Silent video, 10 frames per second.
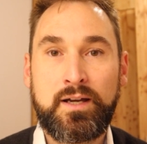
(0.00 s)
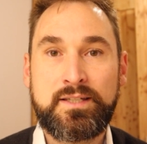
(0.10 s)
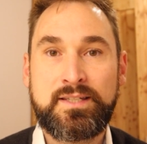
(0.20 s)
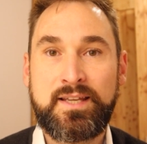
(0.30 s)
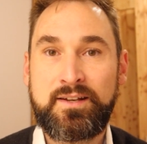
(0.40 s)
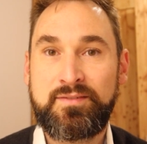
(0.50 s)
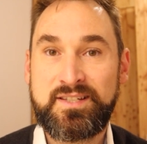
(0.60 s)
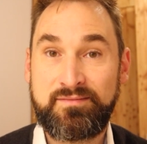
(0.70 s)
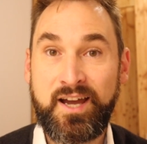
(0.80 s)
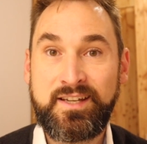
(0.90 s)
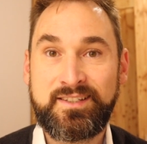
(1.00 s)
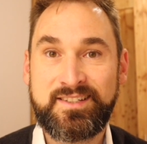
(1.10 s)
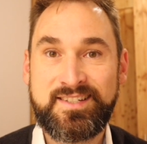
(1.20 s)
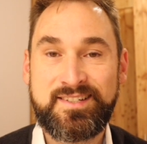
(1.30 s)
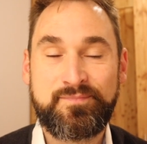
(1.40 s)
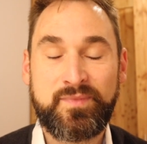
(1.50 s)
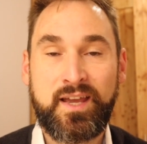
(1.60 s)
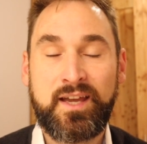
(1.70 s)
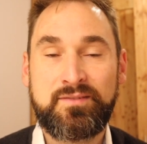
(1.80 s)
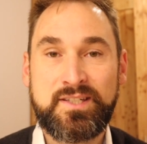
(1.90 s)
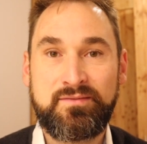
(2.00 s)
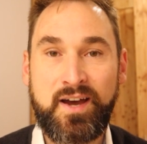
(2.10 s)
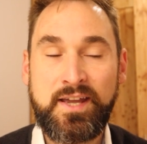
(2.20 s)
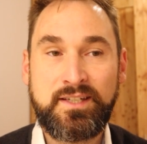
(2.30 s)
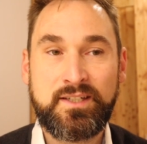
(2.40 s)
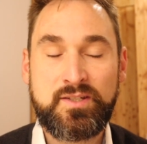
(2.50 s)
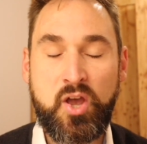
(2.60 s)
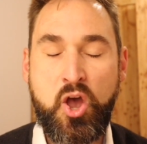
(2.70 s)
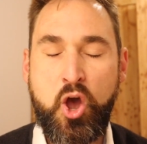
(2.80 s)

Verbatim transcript: Es ist etwas Weiches. Etwas Weiches.